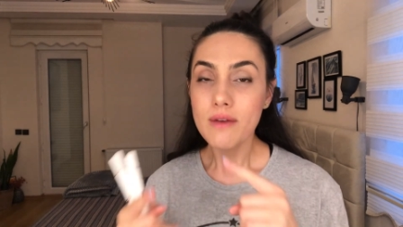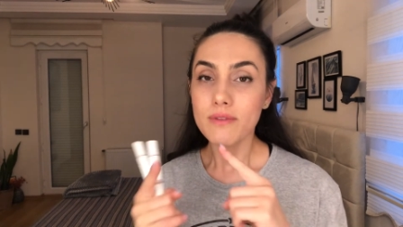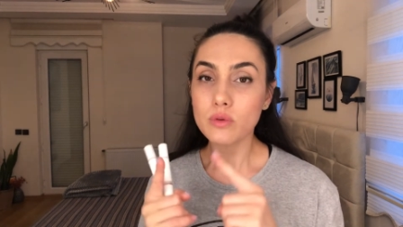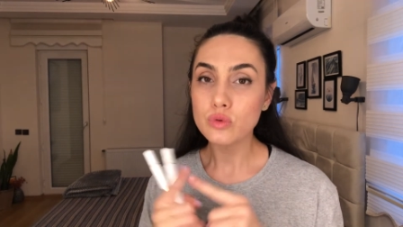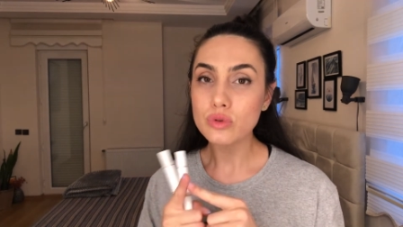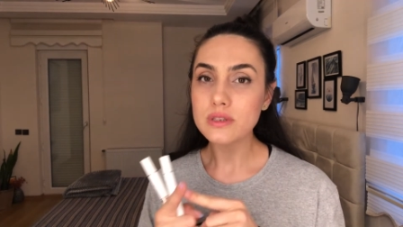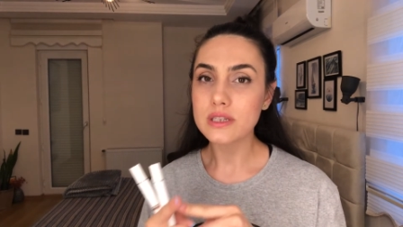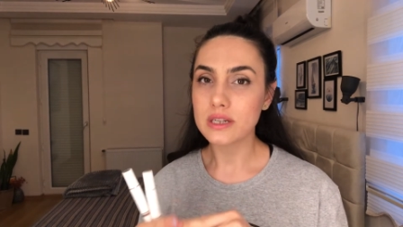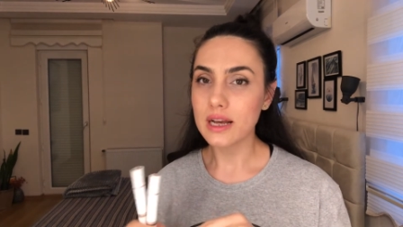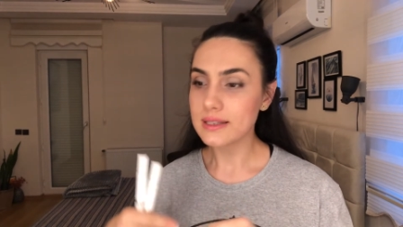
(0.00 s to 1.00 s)
Ve uzun
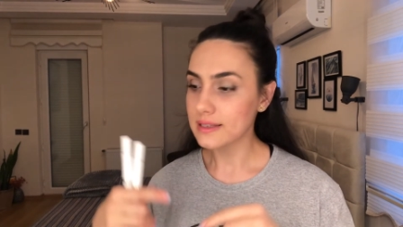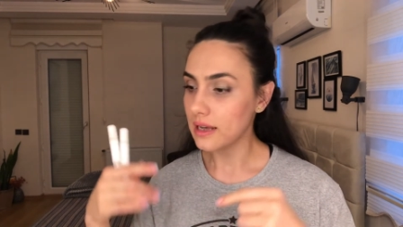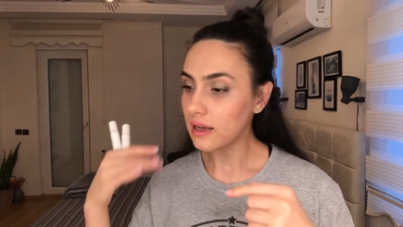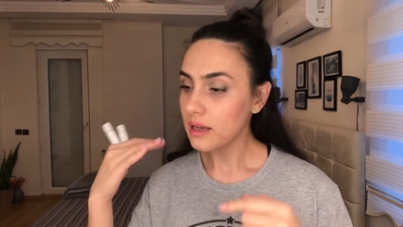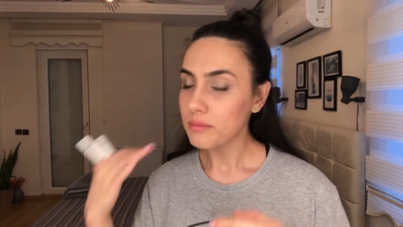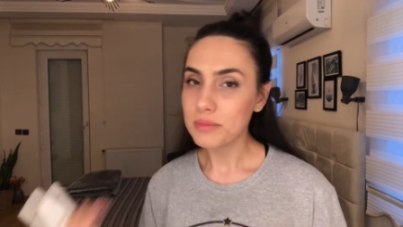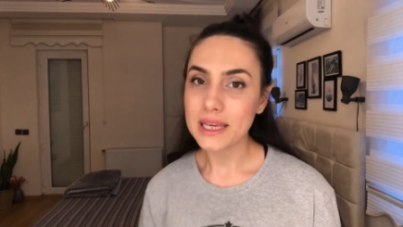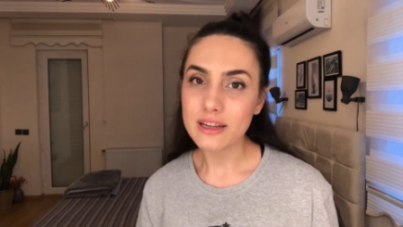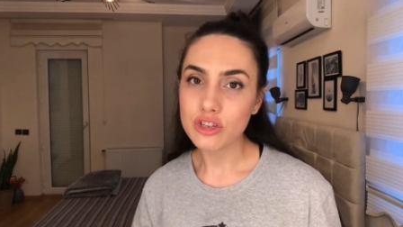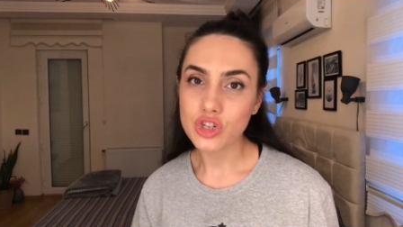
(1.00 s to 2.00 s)
tırnaksa bir
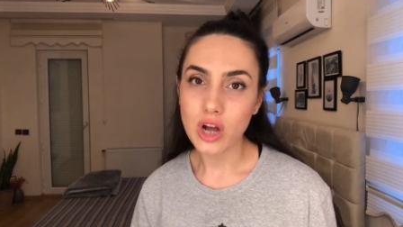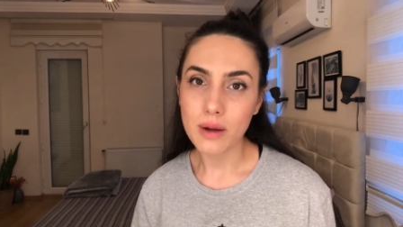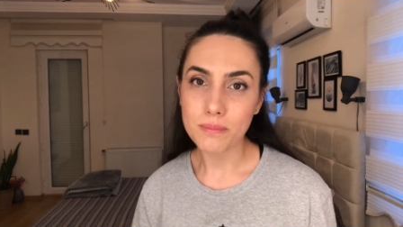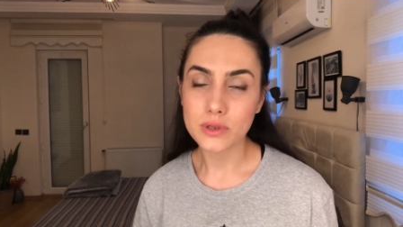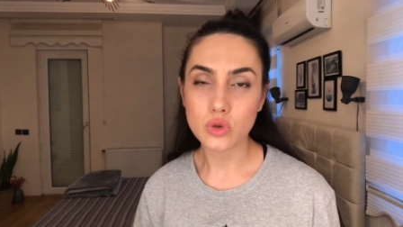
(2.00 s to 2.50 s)
yere çarpma